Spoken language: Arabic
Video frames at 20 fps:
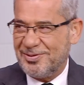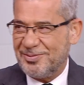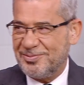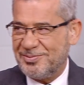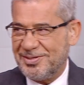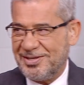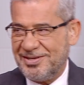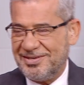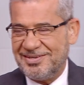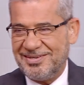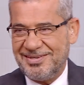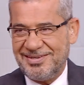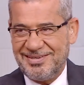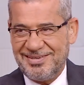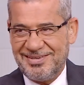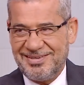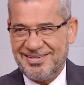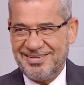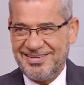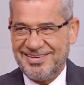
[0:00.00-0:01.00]
لا
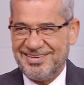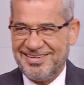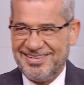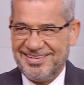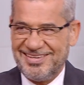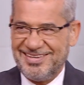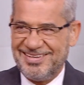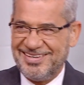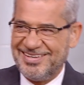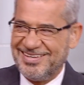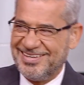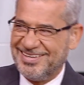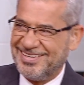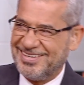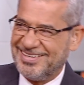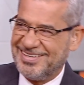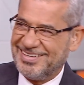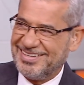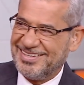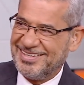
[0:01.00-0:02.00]
لانه يعني
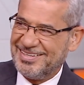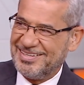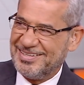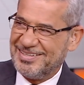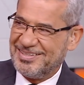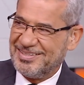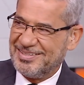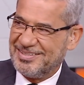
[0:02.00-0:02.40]
اللبناني اللبناني